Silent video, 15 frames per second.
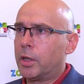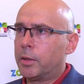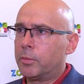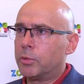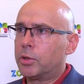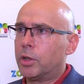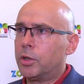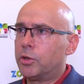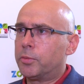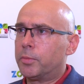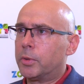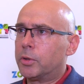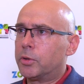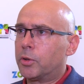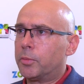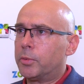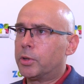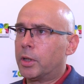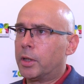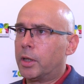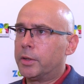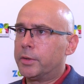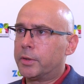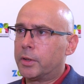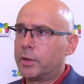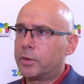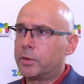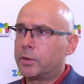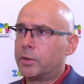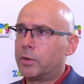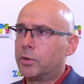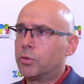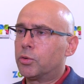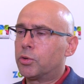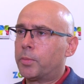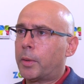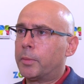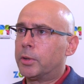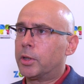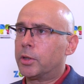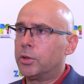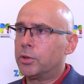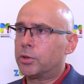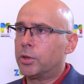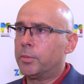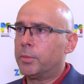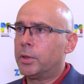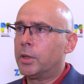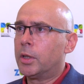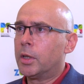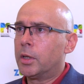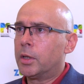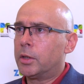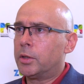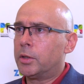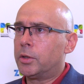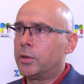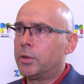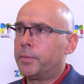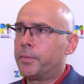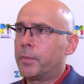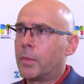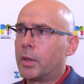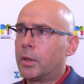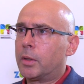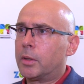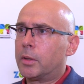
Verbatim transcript: ale musieliśmy zrobić analizę z służbami technicznymi i mm,